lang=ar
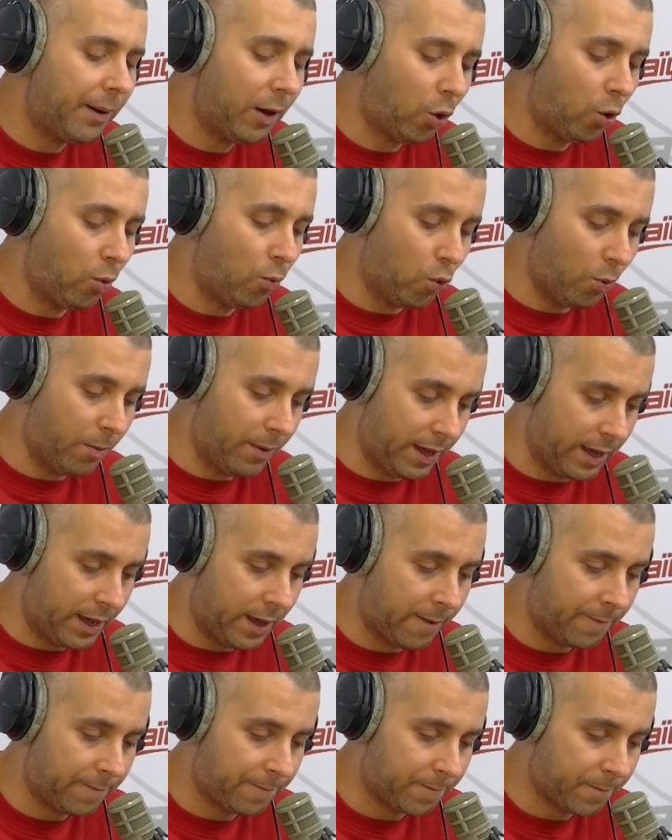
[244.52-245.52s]

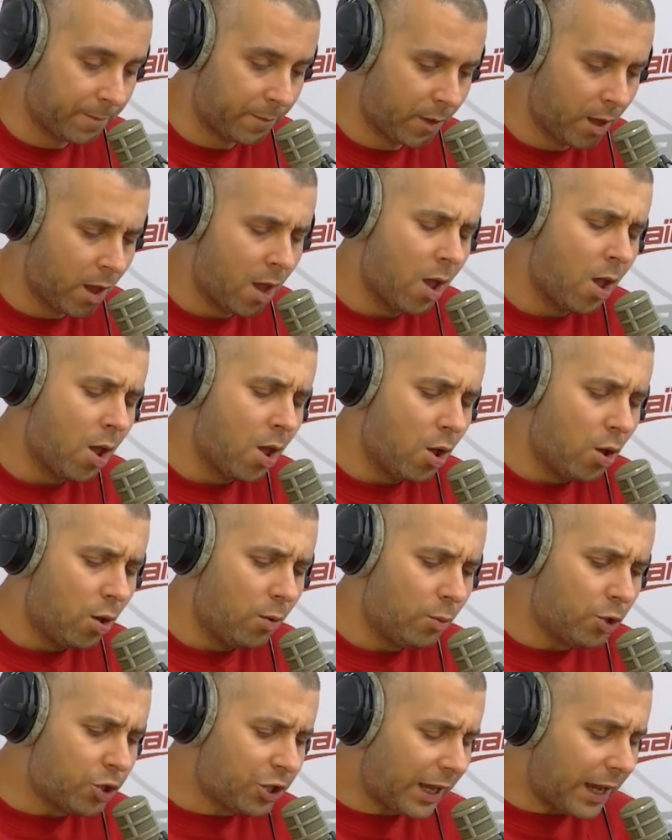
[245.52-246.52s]
العمومية
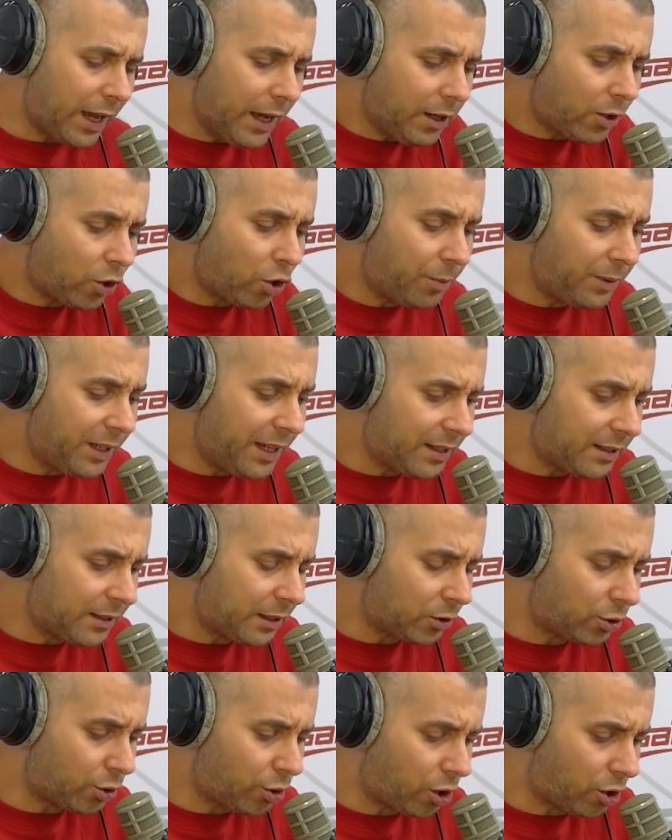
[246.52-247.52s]
مش كاينكم
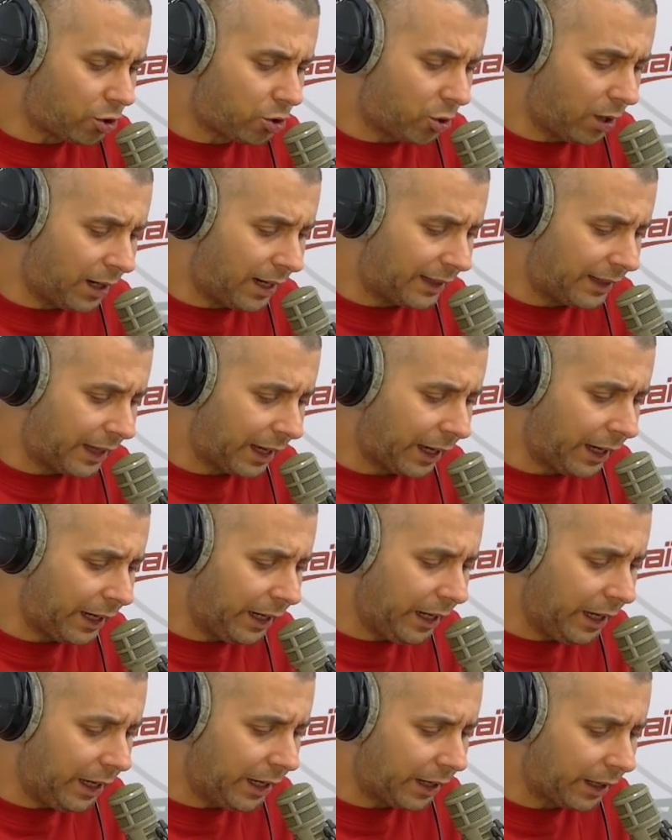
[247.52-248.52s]
ياسر ترعشوا على
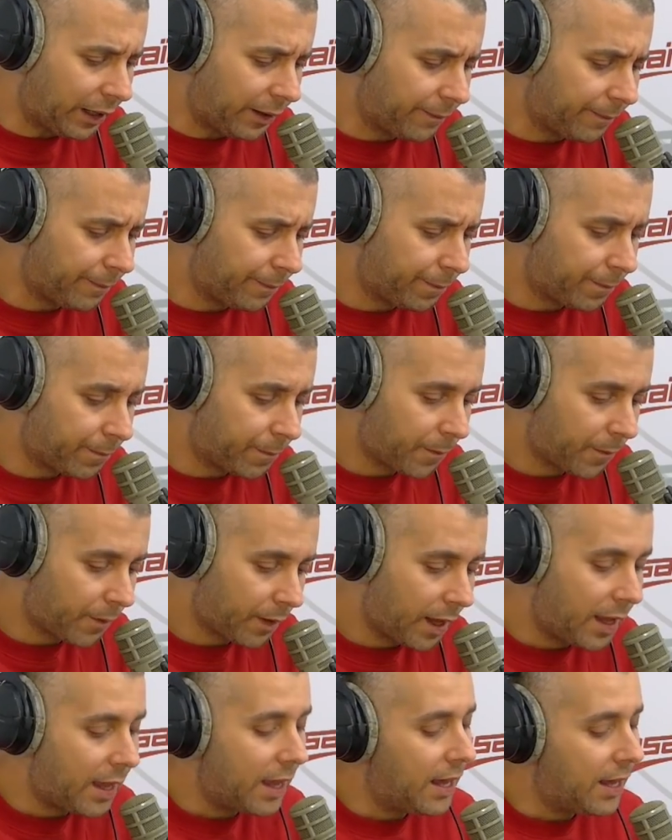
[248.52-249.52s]
التقرير
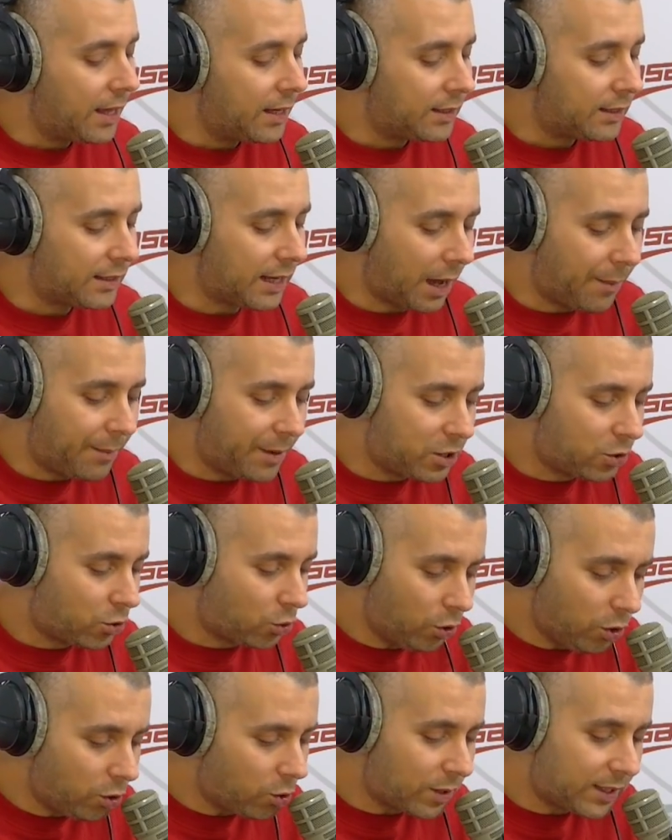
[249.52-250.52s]
زعما
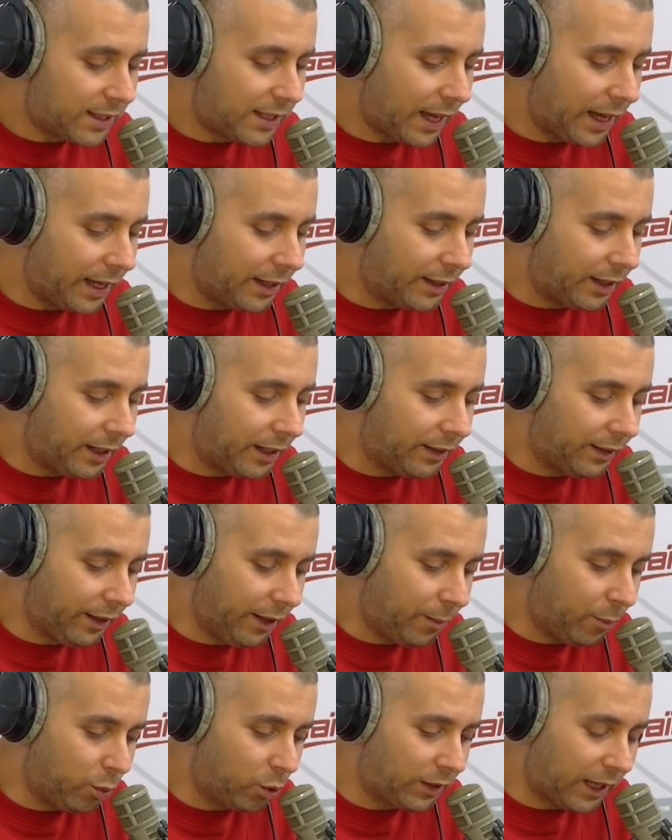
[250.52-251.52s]
شكون السيد اللي
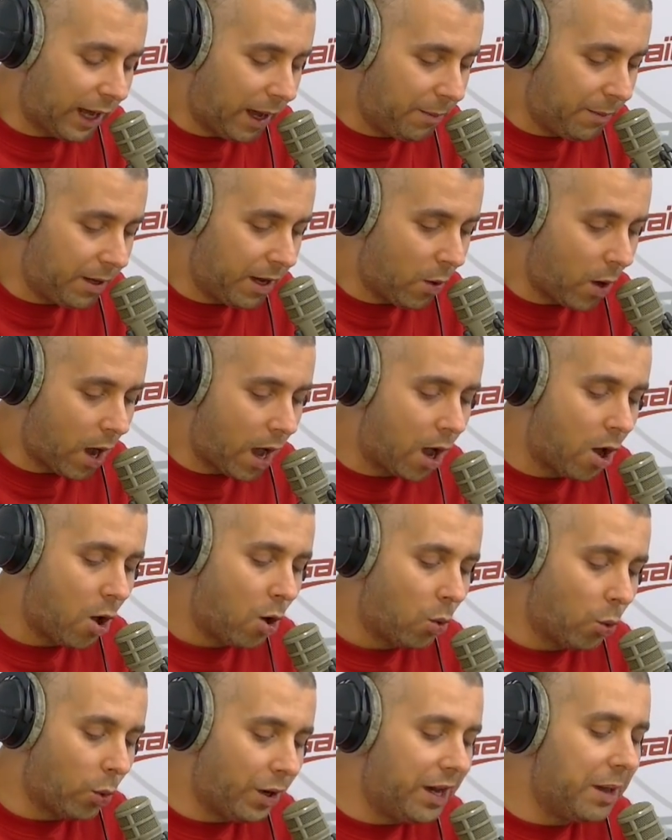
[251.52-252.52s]
تحبوا تحميوه
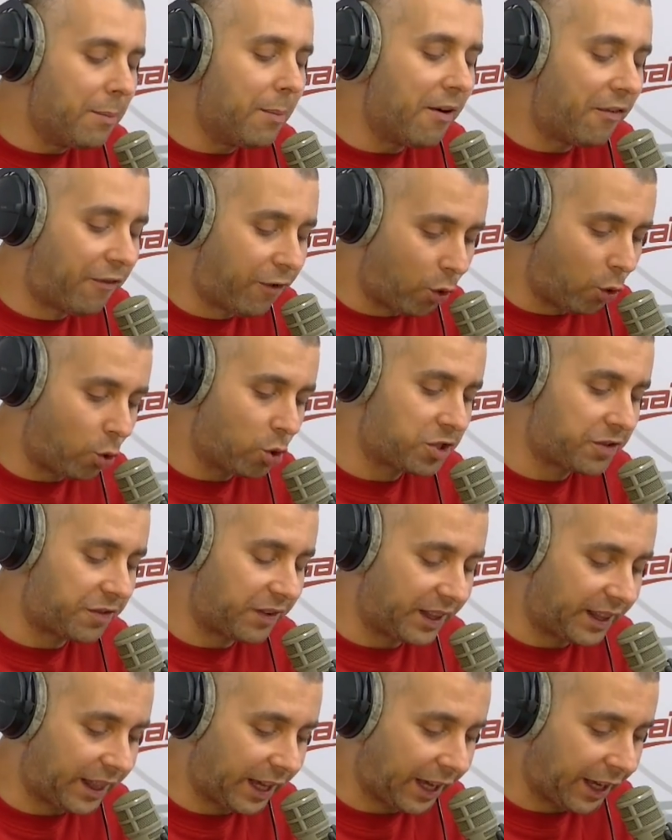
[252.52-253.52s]
واللي مفروش في
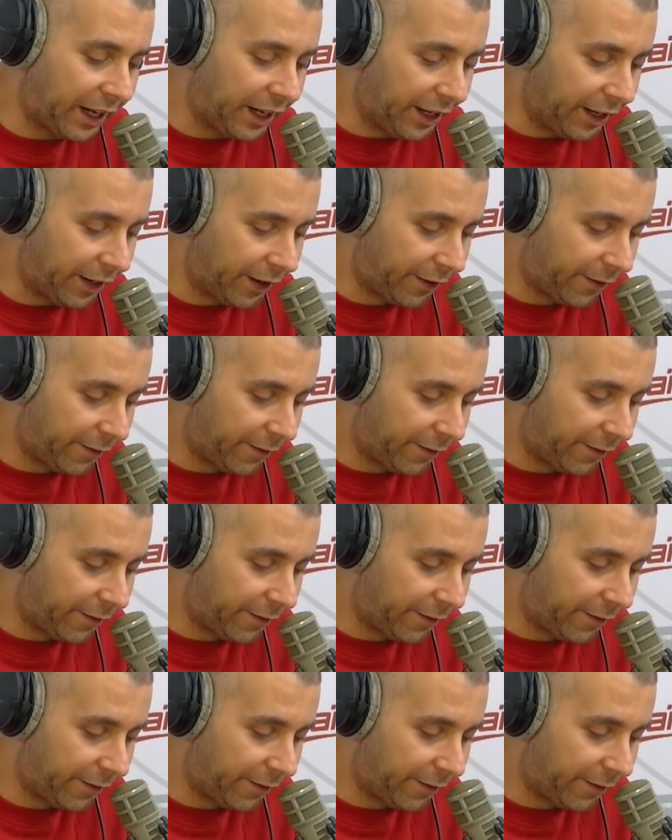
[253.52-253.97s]
التقرير